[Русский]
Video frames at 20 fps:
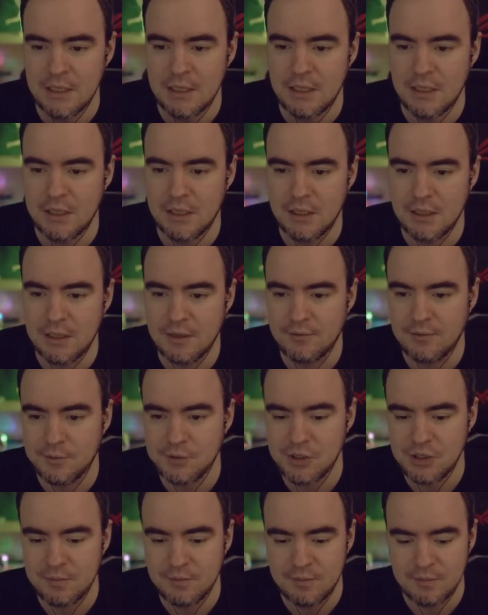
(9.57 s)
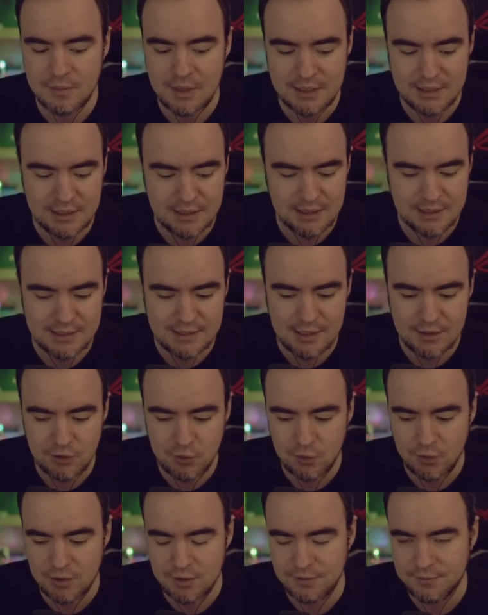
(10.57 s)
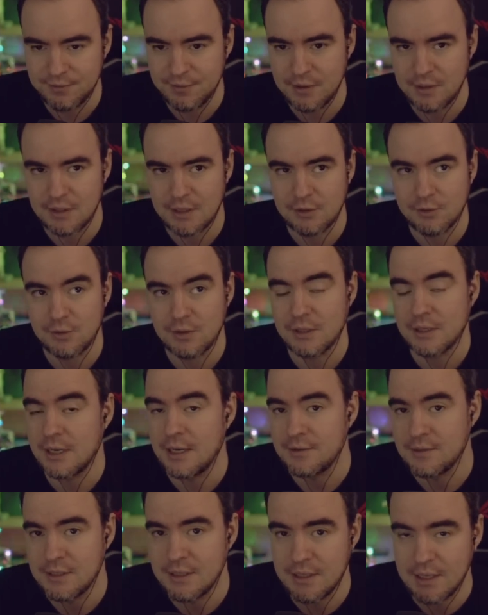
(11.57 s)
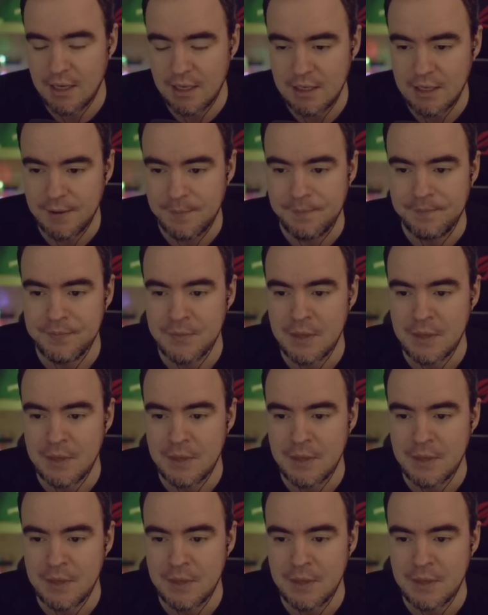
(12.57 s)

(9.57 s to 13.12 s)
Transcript: Э, в общем, один из актеров, э, который играет в сериале,